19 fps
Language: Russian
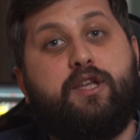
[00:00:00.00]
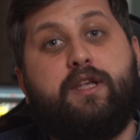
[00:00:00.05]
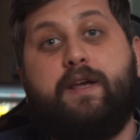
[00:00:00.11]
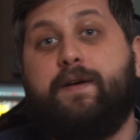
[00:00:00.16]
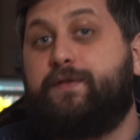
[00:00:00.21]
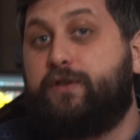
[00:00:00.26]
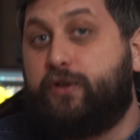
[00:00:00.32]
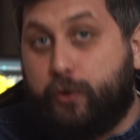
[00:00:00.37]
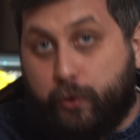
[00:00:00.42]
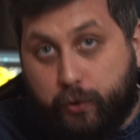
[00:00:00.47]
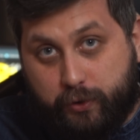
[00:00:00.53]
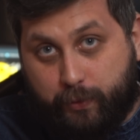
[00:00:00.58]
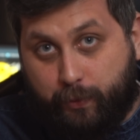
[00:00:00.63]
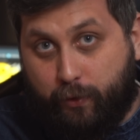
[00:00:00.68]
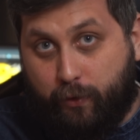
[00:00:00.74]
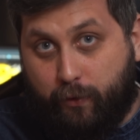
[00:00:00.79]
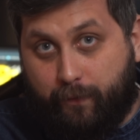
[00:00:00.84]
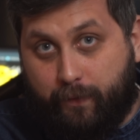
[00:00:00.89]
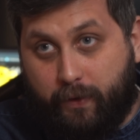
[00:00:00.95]
не всю
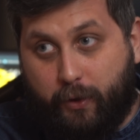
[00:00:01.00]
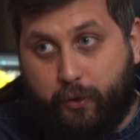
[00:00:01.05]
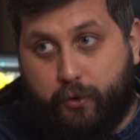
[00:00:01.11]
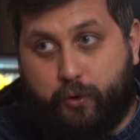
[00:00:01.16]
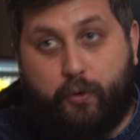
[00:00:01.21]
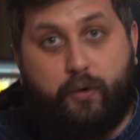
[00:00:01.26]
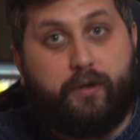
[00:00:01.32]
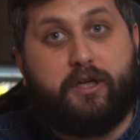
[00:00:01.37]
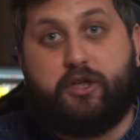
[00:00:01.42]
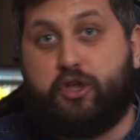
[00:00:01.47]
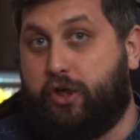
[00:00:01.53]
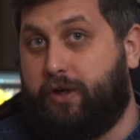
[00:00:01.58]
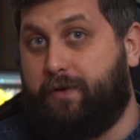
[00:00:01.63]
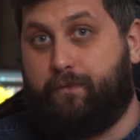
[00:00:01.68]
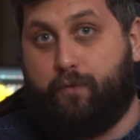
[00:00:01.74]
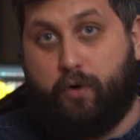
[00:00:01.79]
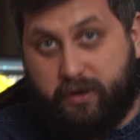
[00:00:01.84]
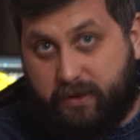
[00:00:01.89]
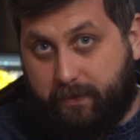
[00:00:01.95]
свою выручку и даже не
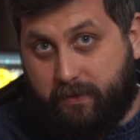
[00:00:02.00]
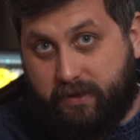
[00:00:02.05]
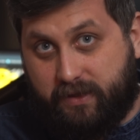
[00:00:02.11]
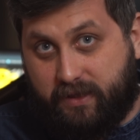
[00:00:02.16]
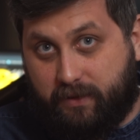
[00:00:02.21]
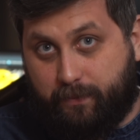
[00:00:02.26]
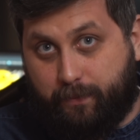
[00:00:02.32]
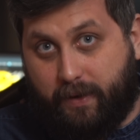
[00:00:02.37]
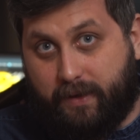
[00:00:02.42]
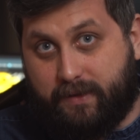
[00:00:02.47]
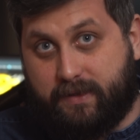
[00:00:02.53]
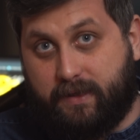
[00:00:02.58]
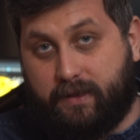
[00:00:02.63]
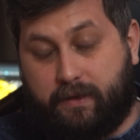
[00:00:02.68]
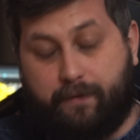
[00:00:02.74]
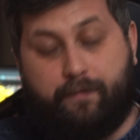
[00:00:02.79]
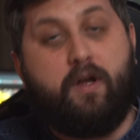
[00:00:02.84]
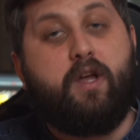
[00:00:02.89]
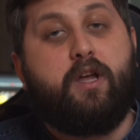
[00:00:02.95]

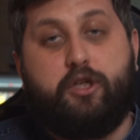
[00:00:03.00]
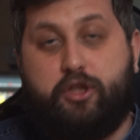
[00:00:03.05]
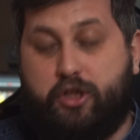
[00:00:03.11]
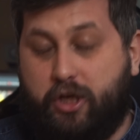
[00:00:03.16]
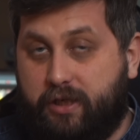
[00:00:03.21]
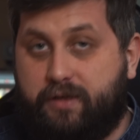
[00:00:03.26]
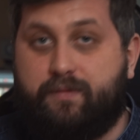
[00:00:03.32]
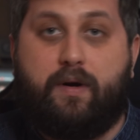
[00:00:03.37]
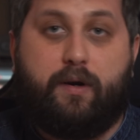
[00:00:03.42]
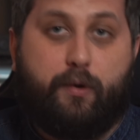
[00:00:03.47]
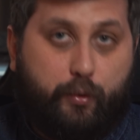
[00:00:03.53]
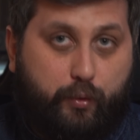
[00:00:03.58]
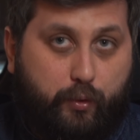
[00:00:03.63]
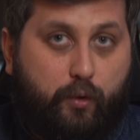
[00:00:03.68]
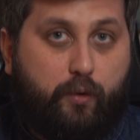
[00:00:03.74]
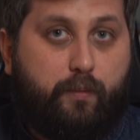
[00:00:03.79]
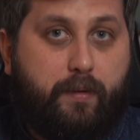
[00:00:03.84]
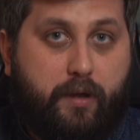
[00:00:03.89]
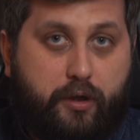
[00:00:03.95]
80% через
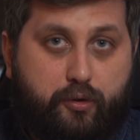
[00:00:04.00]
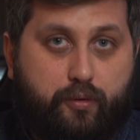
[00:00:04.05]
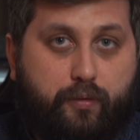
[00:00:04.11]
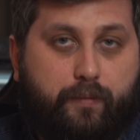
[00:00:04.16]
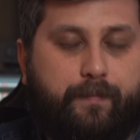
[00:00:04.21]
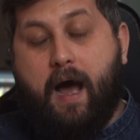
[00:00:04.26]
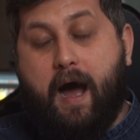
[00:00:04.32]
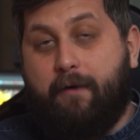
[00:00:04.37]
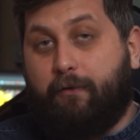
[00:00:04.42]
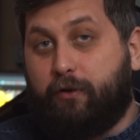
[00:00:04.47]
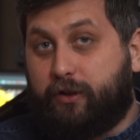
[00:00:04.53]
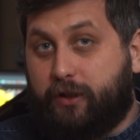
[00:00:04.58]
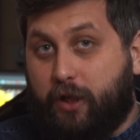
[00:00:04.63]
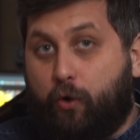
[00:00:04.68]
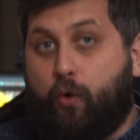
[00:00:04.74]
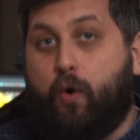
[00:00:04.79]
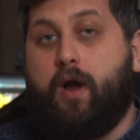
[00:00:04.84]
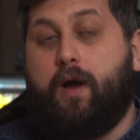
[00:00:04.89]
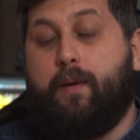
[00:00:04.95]
валютную биржу. А вот
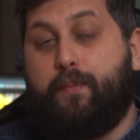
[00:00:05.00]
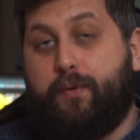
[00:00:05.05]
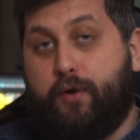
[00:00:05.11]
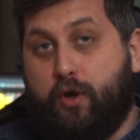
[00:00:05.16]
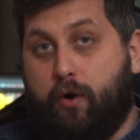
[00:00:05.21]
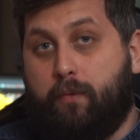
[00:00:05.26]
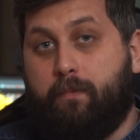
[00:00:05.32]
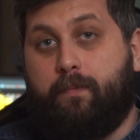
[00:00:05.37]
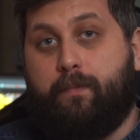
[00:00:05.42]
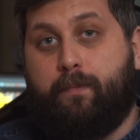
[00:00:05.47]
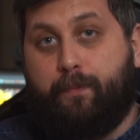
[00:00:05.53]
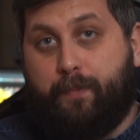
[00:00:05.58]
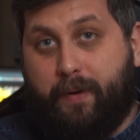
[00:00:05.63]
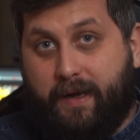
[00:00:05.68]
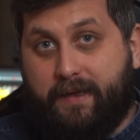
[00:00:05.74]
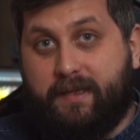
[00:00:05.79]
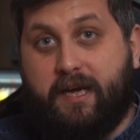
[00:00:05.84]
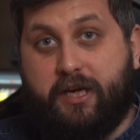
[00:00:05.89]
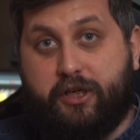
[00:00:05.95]
такой объем
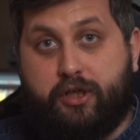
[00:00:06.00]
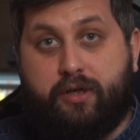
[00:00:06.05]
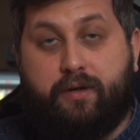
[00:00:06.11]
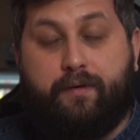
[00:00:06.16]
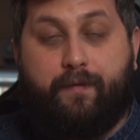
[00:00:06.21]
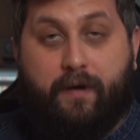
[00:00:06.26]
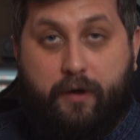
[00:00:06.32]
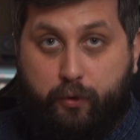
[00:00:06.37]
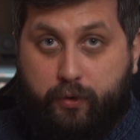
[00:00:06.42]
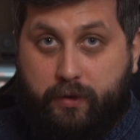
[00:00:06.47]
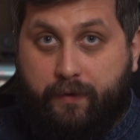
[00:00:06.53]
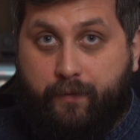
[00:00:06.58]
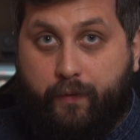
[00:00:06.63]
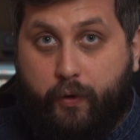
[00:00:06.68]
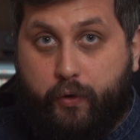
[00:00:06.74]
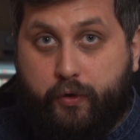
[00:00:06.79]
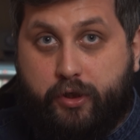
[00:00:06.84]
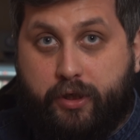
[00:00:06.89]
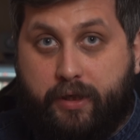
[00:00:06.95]
продаж валютной
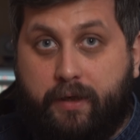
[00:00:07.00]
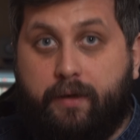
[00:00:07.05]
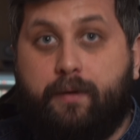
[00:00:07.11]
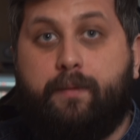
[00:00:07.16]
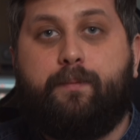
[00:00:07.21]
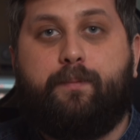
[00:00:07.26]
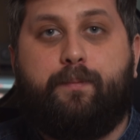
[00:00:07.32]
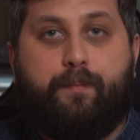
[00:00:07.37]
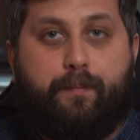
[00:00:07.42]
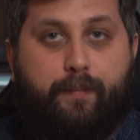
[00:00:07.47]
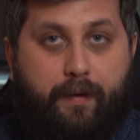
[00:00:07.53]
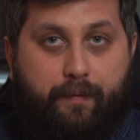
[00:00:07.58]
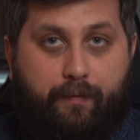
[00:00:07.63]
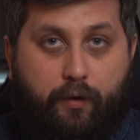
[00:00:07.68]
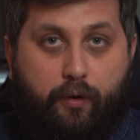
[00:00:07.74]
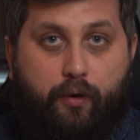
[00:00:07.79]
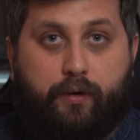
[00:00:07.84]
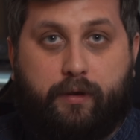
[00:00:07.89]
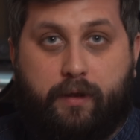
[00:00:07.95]
выручки
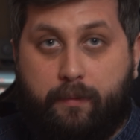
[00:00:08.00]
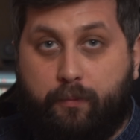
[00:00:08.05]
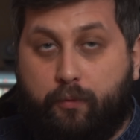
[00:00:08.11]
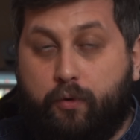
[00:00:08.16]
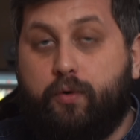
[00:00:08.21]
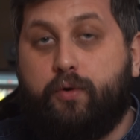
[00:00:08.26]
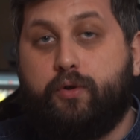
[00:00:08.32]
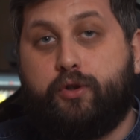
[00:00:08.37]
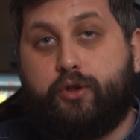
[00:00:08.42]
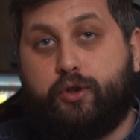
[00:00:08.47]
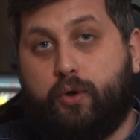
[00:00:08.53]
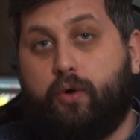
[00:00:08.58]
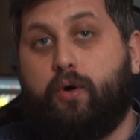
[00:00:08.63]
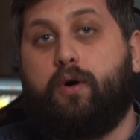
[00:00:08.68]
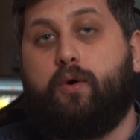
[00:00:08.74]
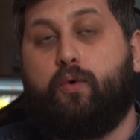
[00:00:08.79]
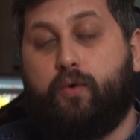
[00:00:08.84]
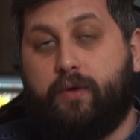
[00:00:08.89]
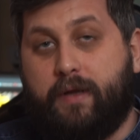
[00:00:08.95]
привело к тому,
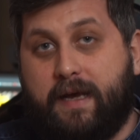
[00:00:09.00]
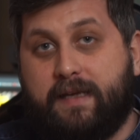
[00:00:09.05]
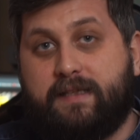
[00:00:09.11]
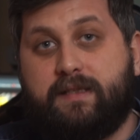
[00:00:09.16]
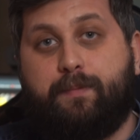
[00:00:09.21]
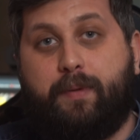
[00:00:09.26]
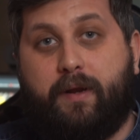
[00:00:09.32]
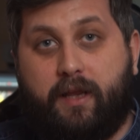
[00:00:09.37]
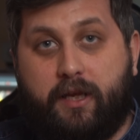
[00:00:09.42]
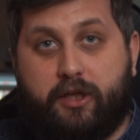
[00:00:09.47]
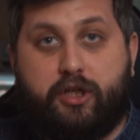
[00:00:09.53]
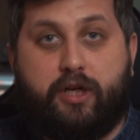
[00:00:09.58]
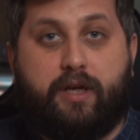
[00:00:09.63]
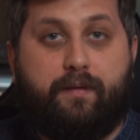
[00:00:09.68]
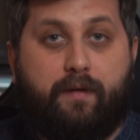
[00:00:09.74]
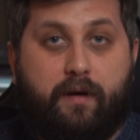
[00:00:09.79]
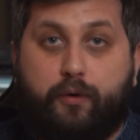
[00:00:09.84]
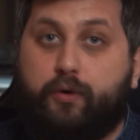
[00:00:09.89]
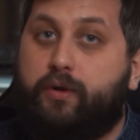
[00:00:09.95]
что у нас
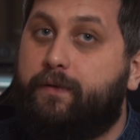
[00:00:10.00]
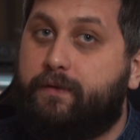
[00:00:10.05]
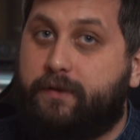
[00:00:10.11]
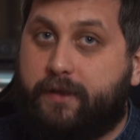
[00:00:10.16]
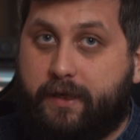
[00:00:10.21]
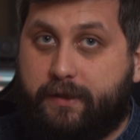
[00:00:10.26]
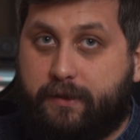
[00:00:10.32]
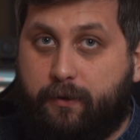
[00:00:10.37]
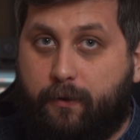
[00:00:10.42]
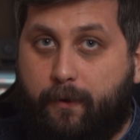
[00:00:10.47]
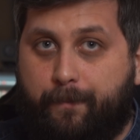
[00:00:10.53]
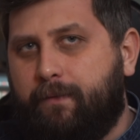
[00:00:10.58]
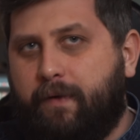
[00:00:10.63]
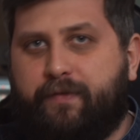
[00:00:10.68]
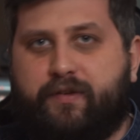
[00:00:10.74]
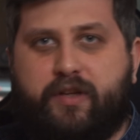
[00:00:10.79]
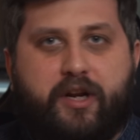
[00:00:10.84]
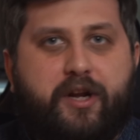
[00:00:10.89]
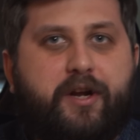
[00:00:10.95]
предложение валюты возросло.
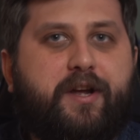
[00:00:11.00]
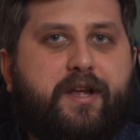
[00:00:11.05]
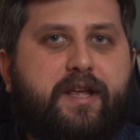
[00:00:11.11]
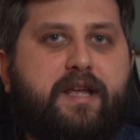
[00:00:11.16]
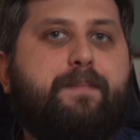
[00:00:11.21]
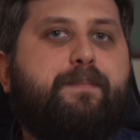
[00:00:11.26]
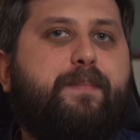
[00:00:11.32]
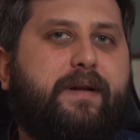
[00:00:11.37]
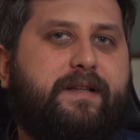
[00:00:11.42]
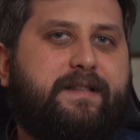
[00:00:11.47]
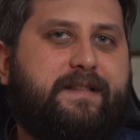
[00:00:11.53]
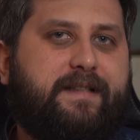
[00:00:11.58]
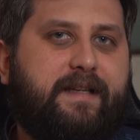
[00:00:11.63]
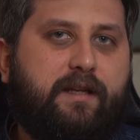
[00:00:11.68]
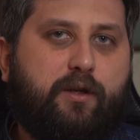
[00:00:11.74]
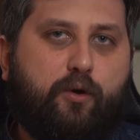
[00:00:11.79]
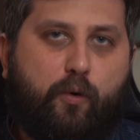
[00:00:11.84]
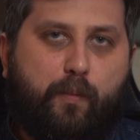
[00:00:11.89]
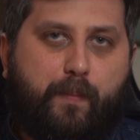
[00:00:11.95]
Во-вторых, импорт
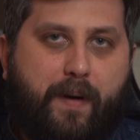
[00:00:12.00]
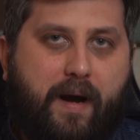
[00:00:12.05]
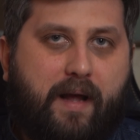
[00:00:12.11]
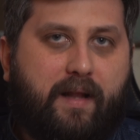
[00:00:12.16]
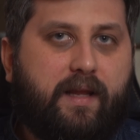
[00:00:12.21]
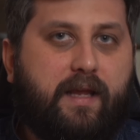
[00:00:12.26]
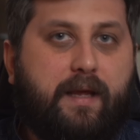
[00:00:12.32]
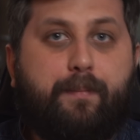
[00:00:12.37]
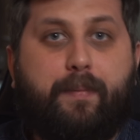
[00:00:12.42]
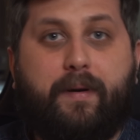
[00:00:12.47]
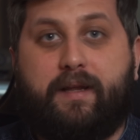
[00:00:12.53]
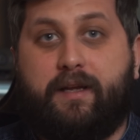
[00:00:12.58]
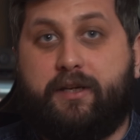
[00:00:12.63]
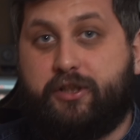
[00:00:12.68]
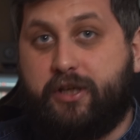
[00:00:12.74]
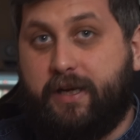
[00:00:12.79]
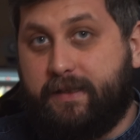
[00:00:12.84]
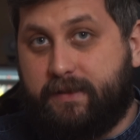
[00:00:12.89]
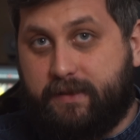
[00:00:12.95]
сильно упал и
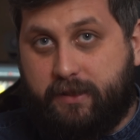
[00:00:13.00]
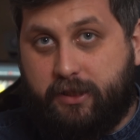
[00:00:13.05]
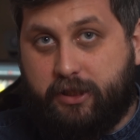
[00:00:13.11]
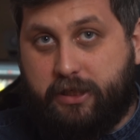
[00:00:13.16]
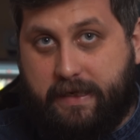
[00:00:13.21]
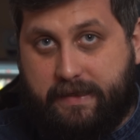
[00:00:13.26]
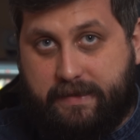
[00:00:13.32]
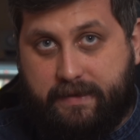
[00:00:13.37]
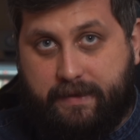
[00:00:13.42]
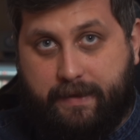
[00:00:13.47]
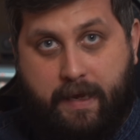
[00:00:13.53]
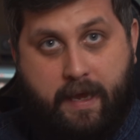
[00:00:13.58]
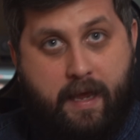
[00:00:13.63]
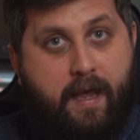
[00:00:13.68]
продолжает снижаться.